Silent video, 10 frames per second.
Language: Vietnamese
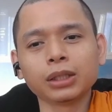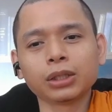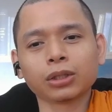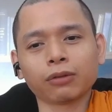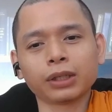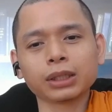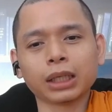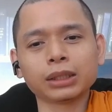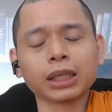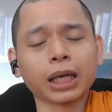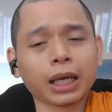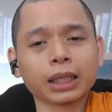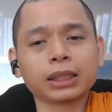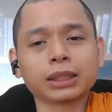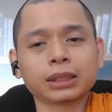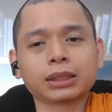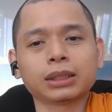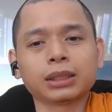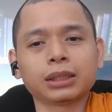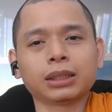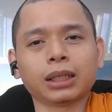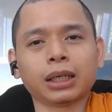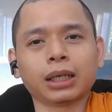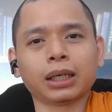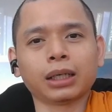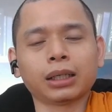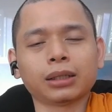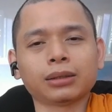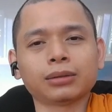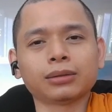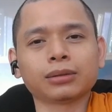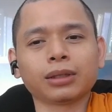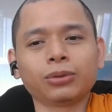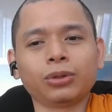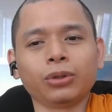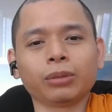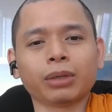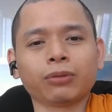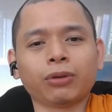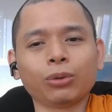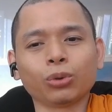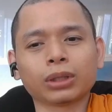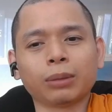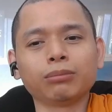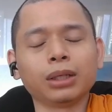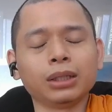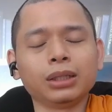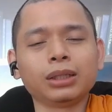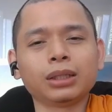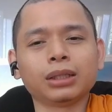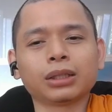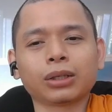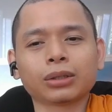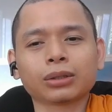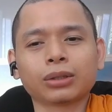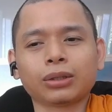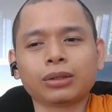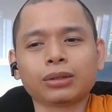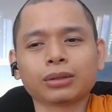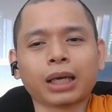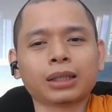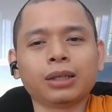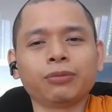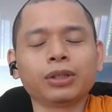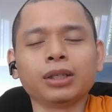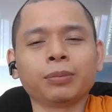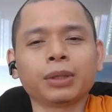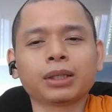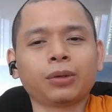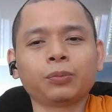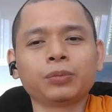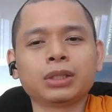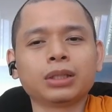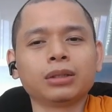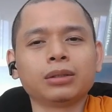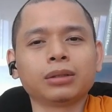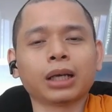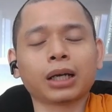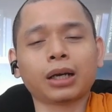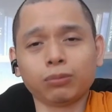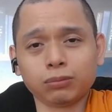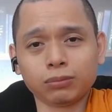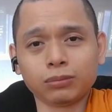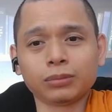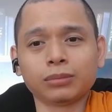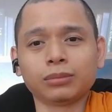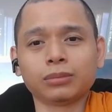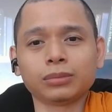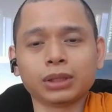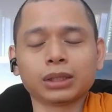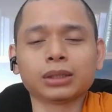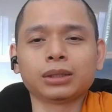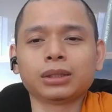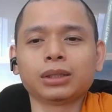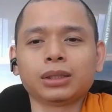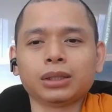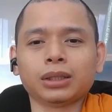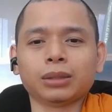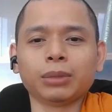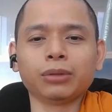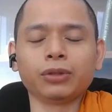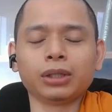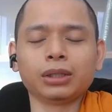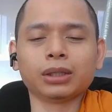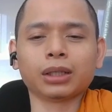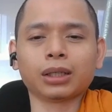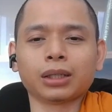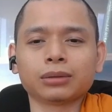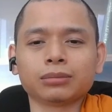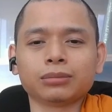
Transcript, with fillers: còn vấn đề thứ hai đó là cái chuyện mà phẫu thuật thẩm mỹ thì nó có can thiệp với nghiệp hay không thì xin thưa là không nha à, bởi vì à,